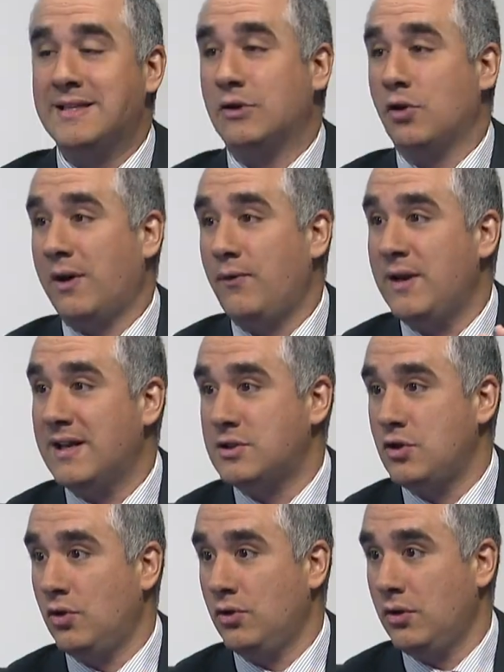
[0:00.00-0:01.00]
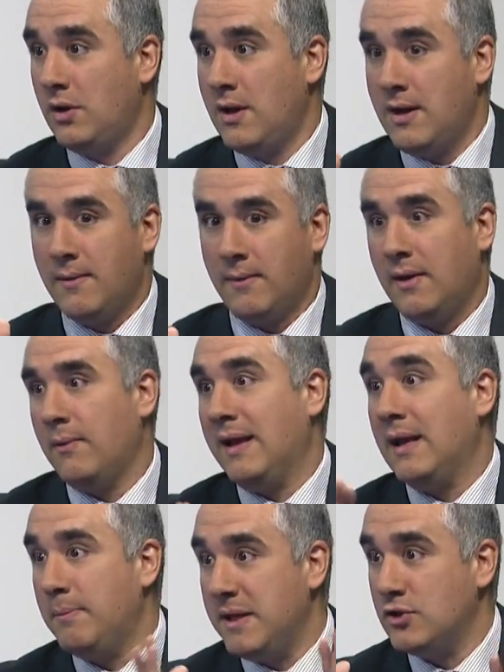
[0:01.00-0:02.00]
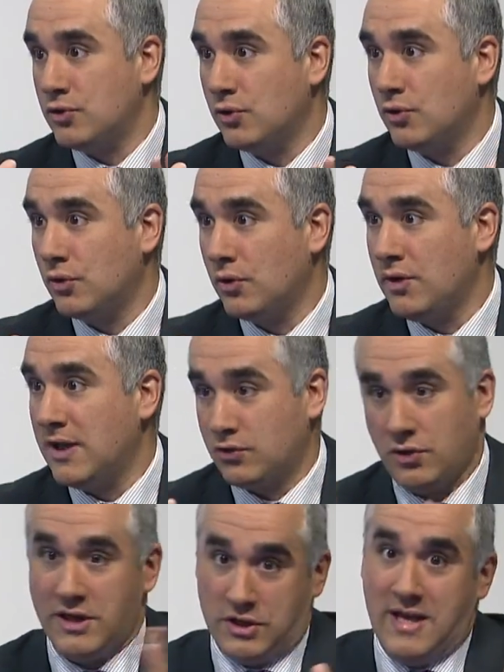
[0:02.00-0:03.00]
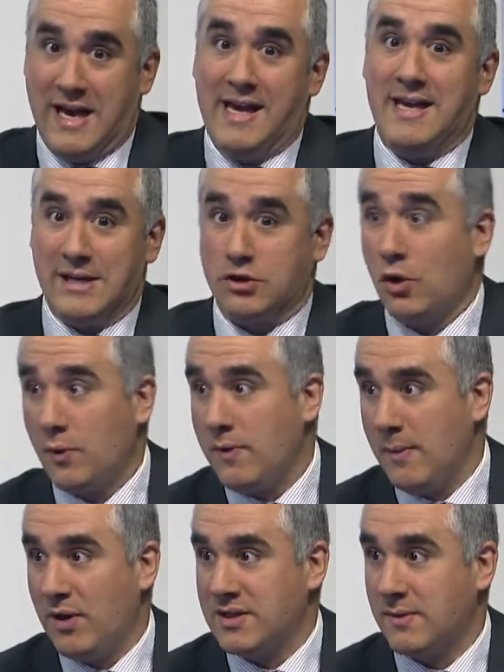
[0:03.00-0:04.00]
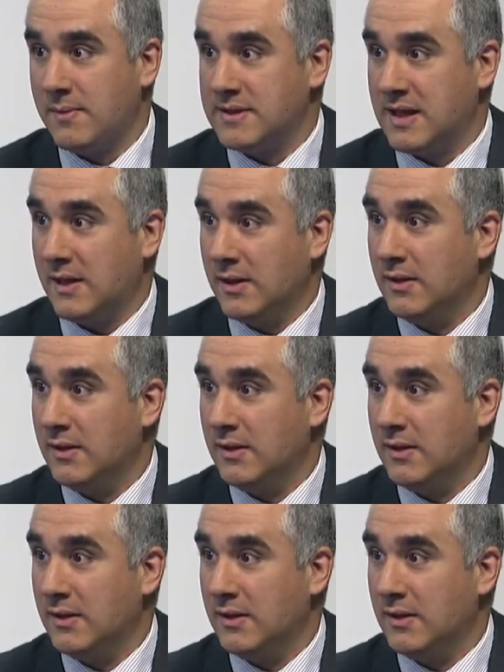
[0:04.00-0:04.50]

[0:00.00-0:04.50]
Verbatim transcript: sector refinación en el piso. Y eso, y, eso, lo vivimos la semana pasada.